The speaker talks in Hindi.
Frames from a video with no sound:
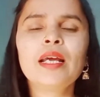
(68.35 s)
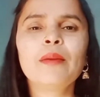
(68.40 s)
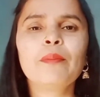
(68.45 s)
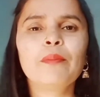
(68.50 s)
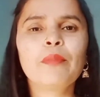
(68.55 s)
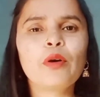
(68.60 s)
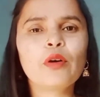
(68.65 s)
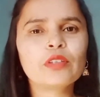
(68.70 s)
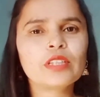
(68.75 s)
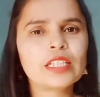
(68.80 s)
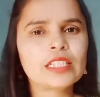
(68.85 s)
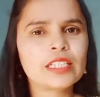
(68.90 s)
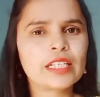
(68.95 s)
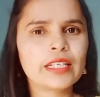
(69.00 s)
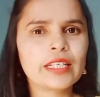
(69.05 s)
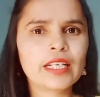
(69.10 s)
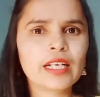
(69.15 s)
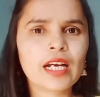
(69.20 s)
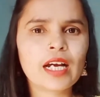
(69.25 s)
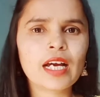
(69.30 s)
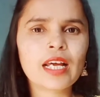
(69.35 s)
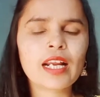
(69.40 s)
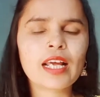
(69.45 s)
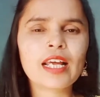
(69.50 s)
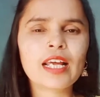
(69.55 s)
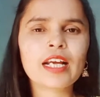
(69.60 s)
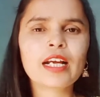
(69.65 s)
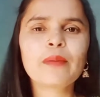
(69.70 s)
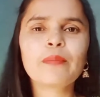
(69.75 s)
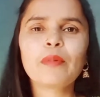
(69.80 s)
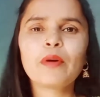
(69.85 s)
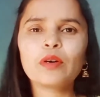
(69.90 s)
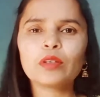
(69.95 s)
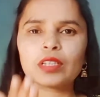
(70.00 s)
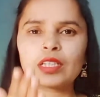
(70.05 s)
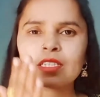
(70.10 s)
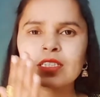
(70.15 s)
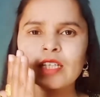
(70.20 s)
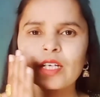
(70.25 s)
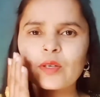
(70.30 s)
बहुत अच्छा निखार आएगा बहुत
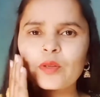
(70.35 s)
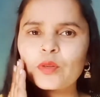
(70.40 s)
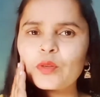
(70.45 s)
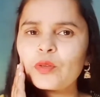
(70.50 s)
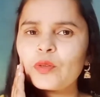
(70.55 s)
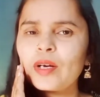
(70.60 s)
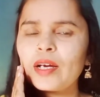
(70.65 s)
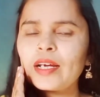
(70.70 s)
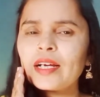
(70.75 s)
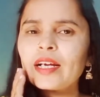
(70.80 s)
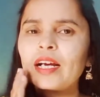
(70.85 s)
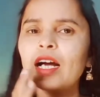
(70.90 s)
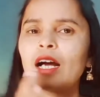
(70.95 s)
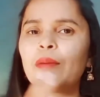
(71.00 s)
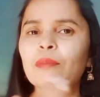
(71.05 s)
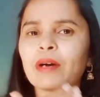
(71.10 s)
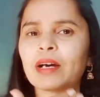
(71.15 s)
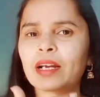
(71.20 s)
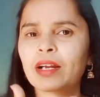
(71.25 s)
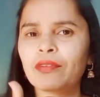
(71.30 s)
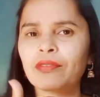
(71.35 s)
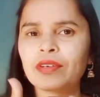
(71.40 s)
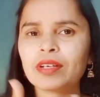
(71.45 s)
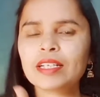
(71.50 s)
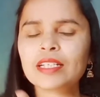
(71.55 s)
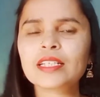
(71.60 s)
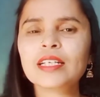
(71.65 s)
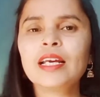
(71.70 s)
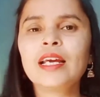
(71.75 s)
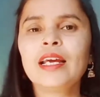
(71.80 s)
अच्छा ग्लो आएगा हमारा फेस